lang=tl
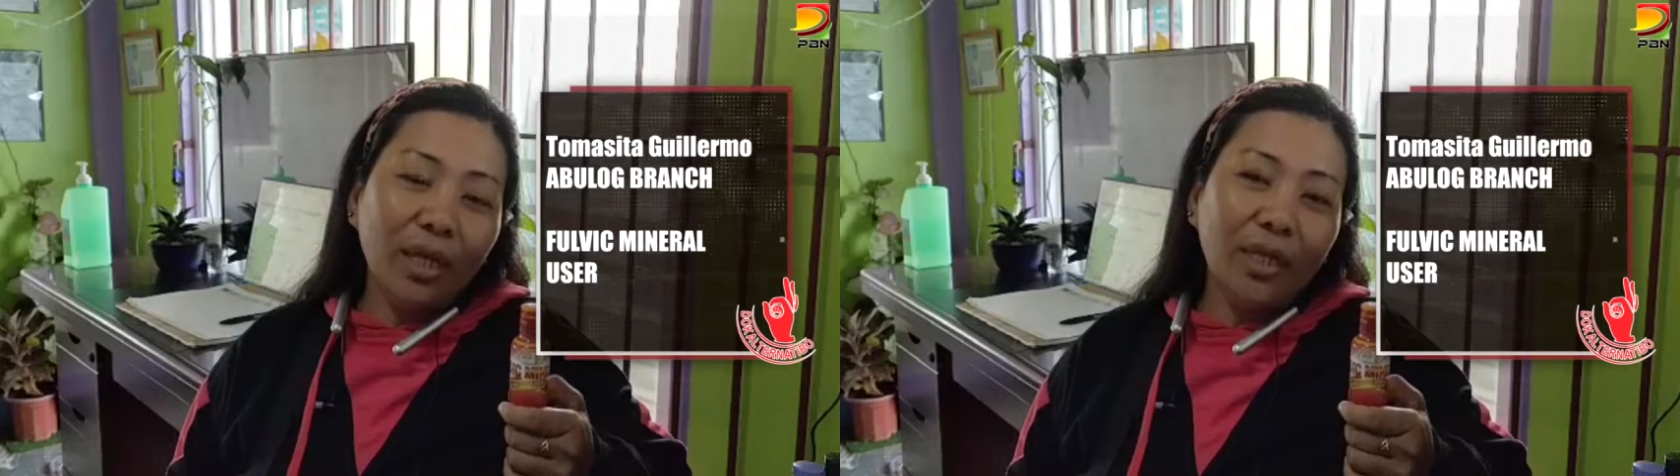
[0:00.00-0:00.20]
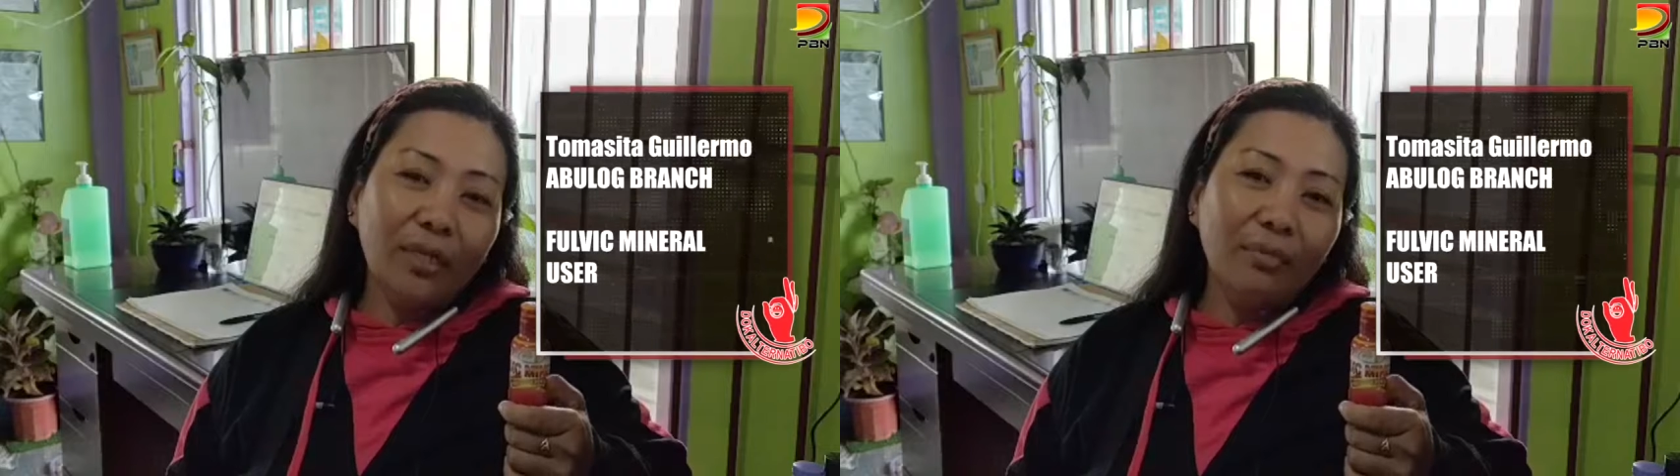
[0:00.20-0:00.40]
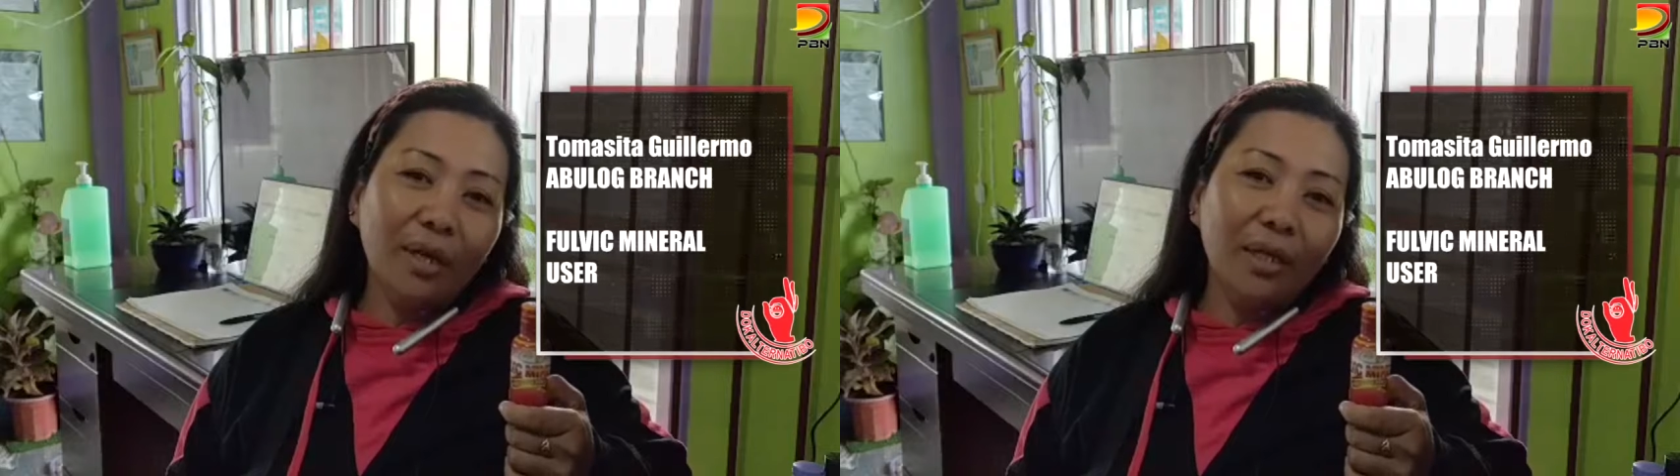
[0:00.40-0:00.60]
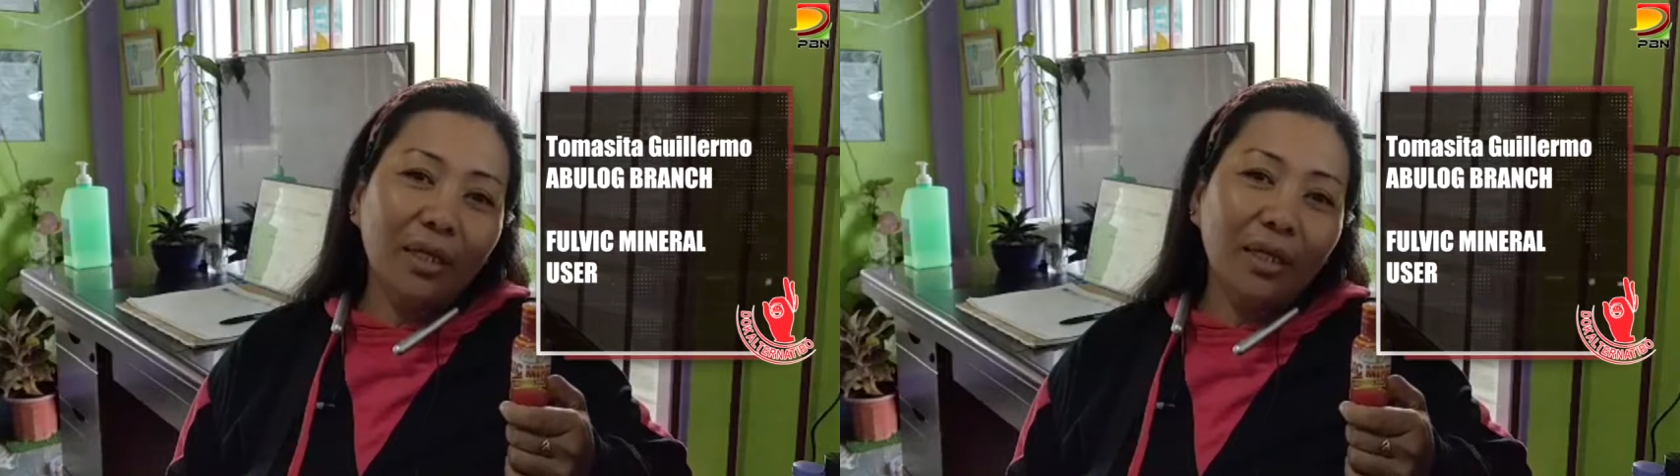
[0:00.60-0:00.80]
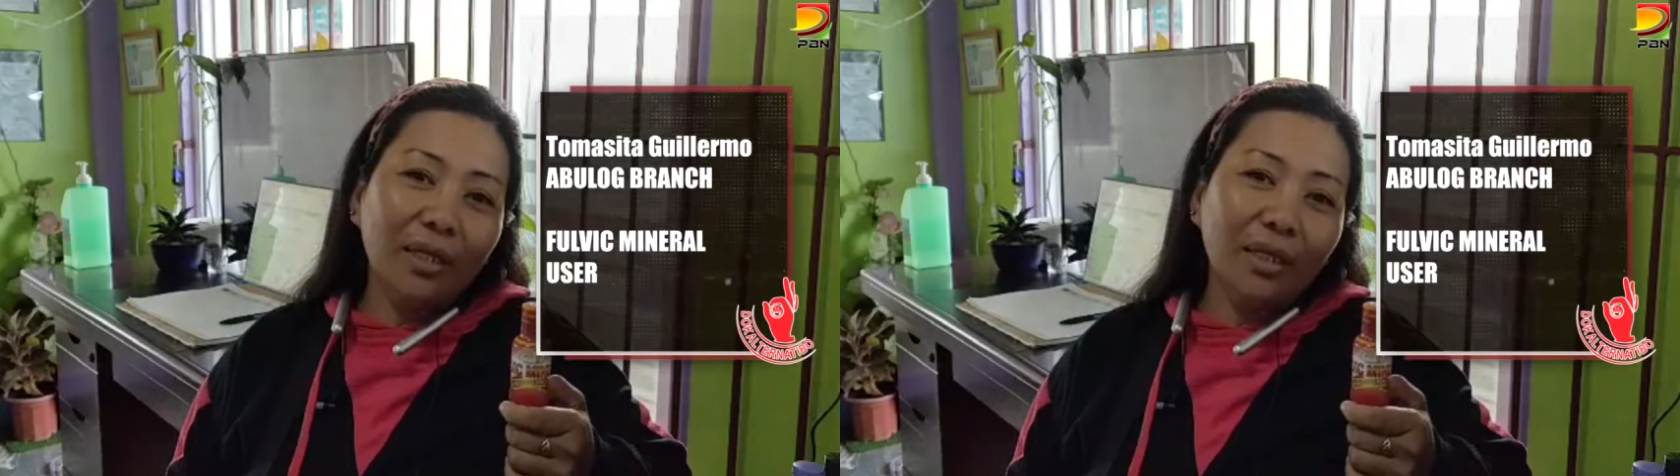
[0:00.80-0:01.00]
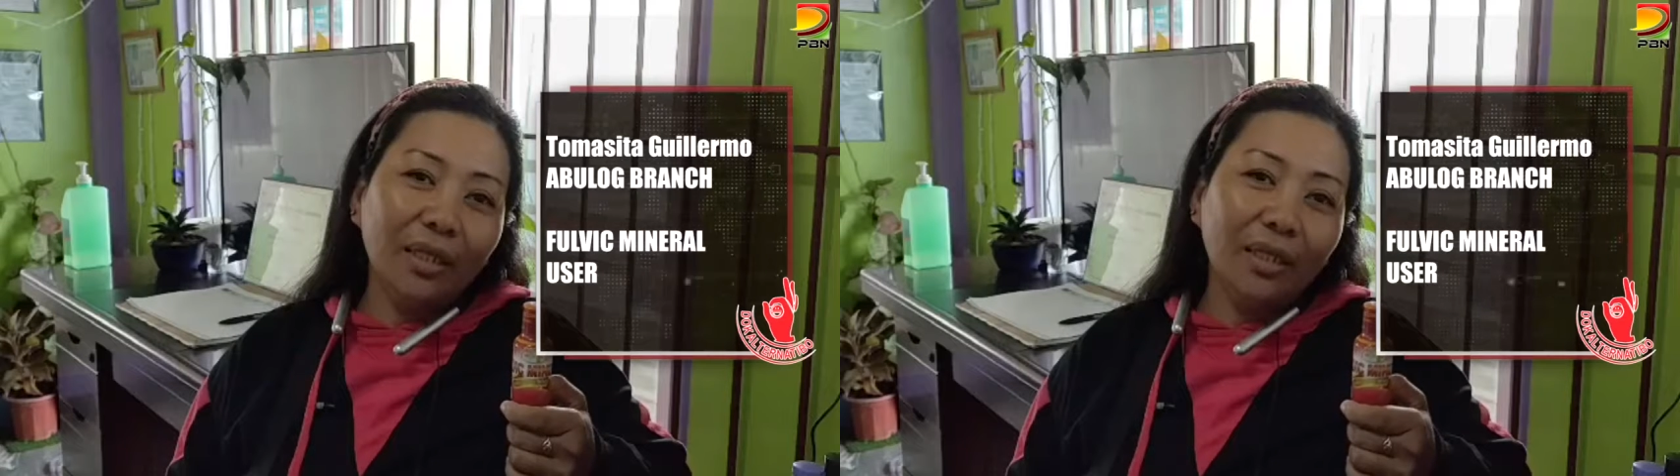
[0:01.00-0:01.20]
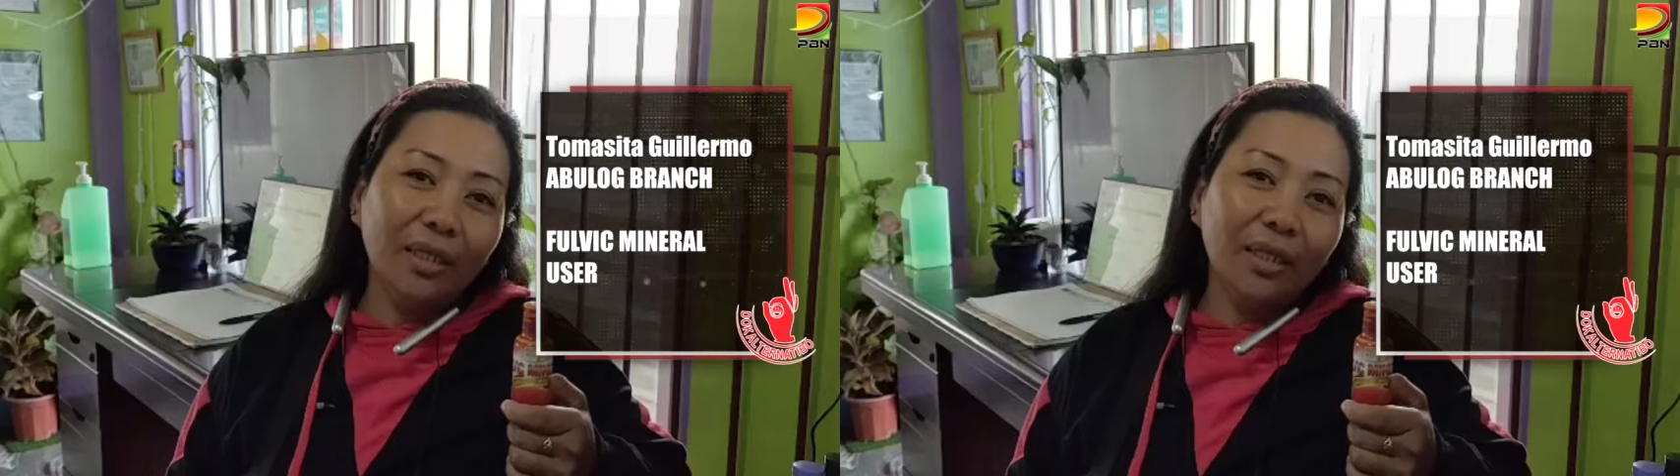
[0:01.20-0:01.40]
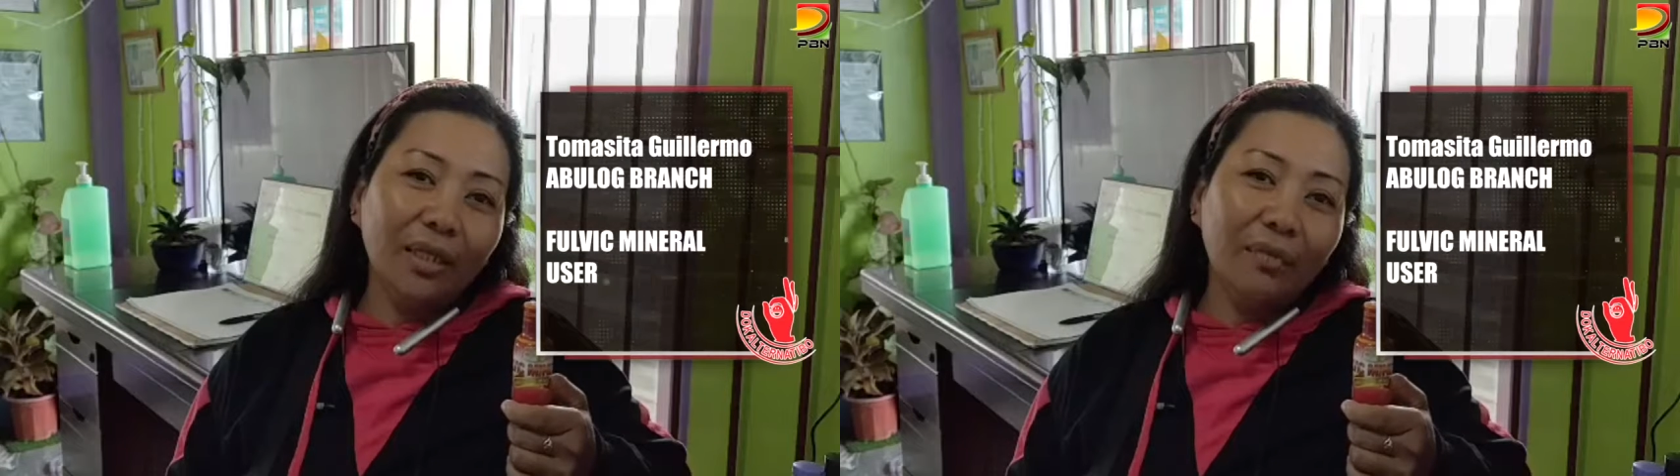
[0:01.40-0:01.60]
healthy body lat ta
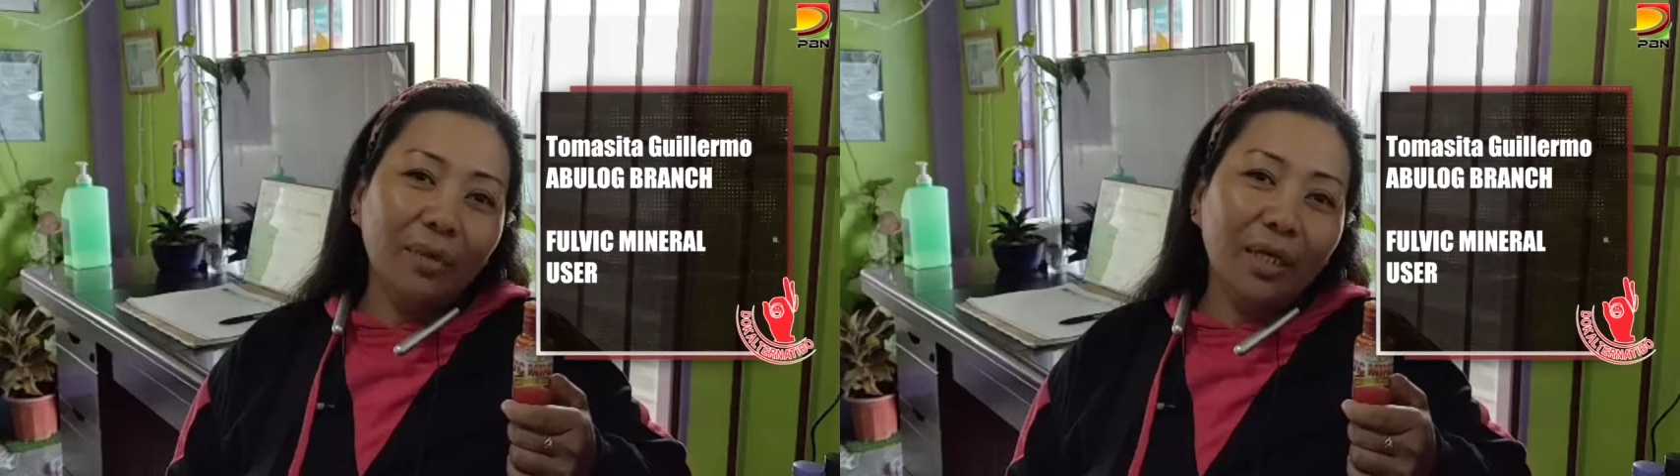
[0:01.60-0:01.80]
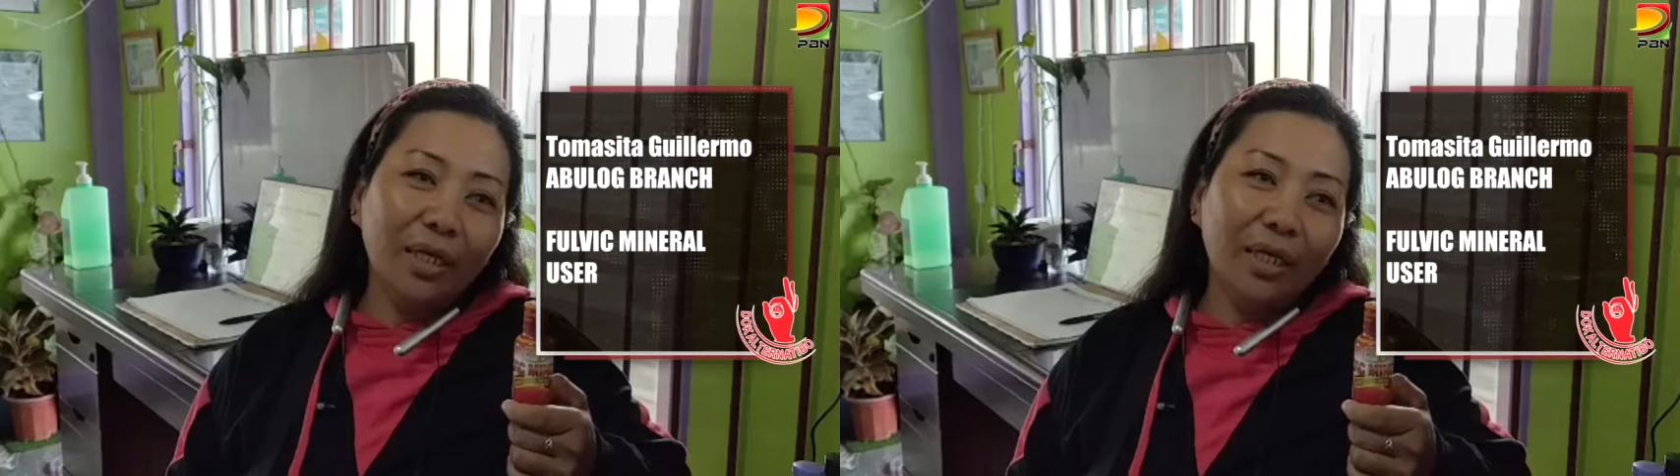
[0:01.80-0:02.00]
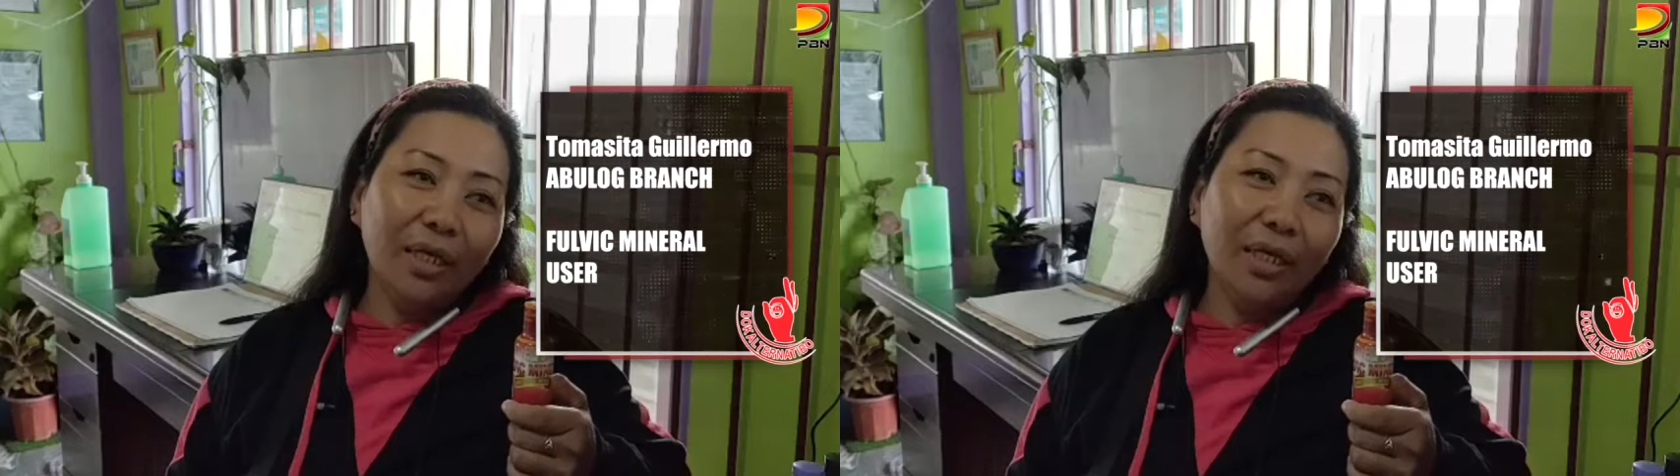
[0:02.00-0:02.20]
iti bagi.